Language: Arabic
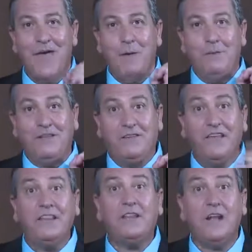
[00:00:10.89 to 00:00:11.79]

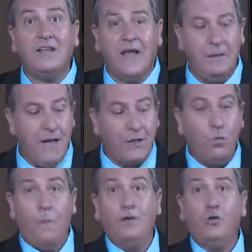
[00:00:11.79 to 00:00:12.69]
بتزت الكلمات
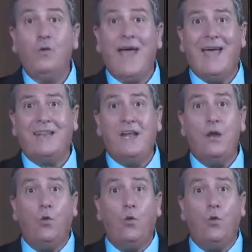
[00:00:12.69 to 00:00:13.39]
وبدون أي دليل